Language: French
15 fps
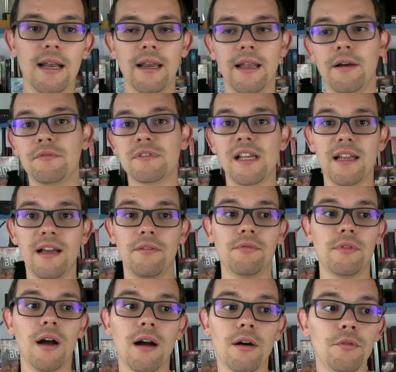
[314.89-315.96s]
Là, vous allez
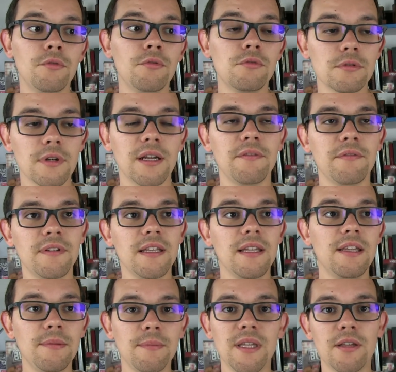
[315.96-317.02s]
avoir une durée de vie
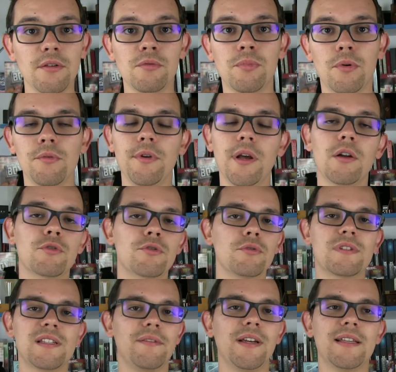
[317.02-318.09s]
limitée du produit. Alors,
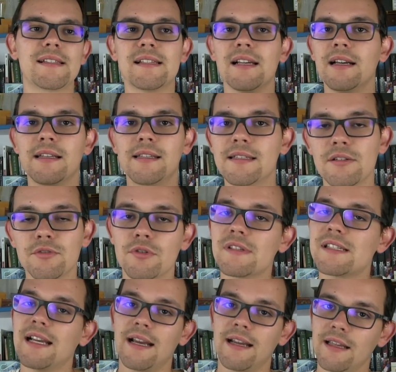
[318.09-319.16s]
je, ça va être 5, 10 ans, j'en
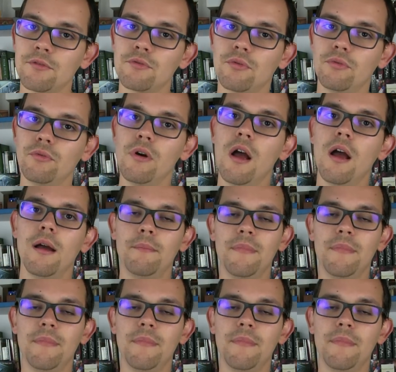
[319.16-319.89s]
sais rien du tout.